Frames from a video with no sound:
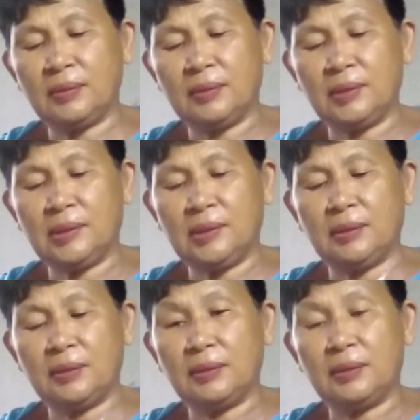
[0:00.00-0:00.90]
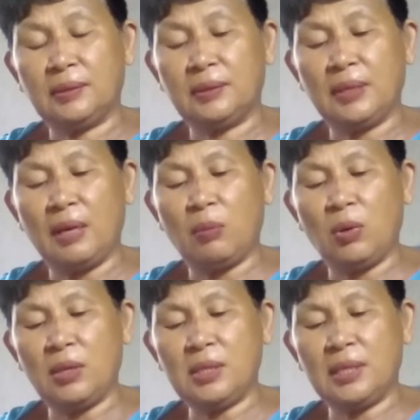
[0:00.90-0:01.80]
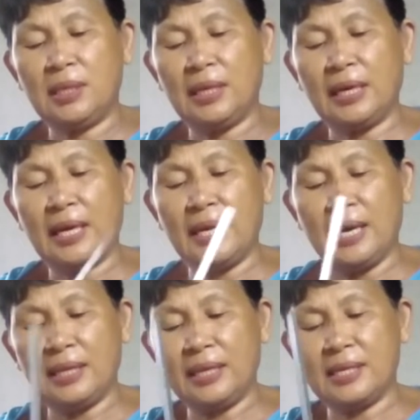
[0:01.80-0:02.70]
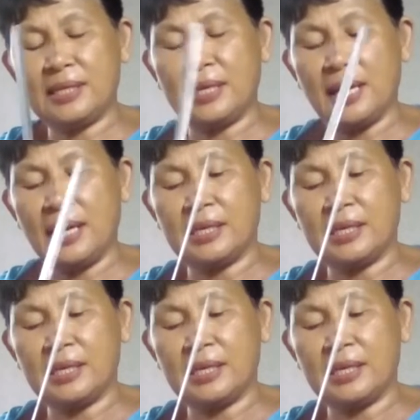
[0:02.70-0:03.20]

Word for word: Tapos, lagay natin sa isang